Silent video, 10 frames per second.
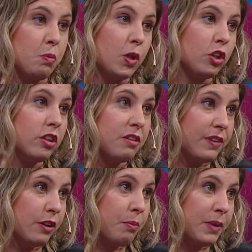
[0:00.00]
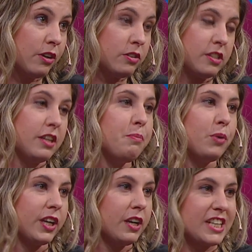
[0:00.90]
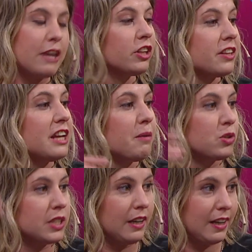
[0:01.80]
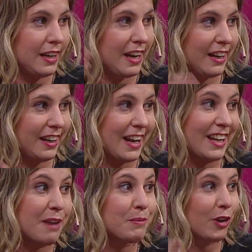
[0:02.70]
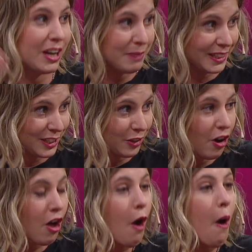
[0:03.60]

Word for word: un montón de fenómenos, ¿sí? porque ya no tendríamos el, cambio climático,